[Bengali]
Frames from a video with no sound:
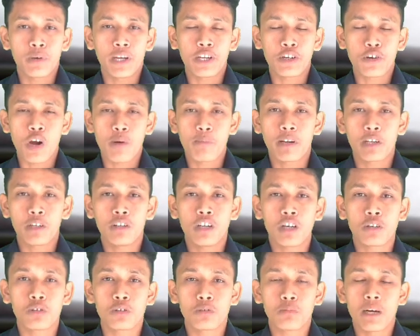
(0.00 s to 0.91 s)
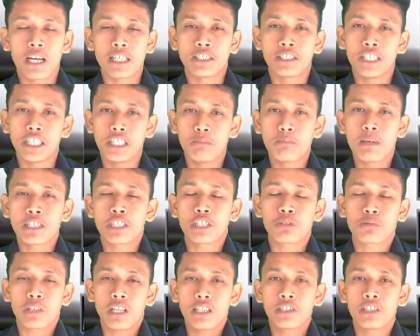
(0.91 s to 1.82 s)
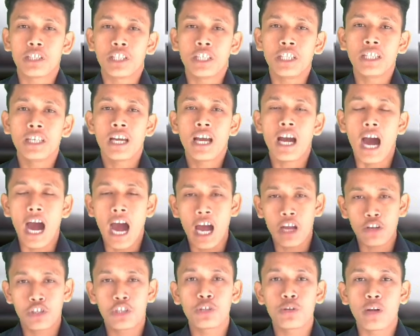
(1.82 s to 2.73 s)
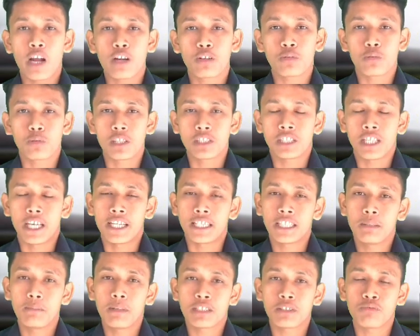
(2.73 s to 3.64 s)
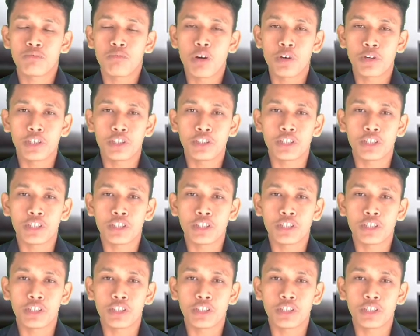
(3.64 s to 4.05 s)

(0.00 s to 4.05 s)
হয়ে রহমানুল্লাহ গুরবাজ তিন ম্যাচে টোটাল তিনি আশি রান করেছে একটি ম্যাচে ফর্টি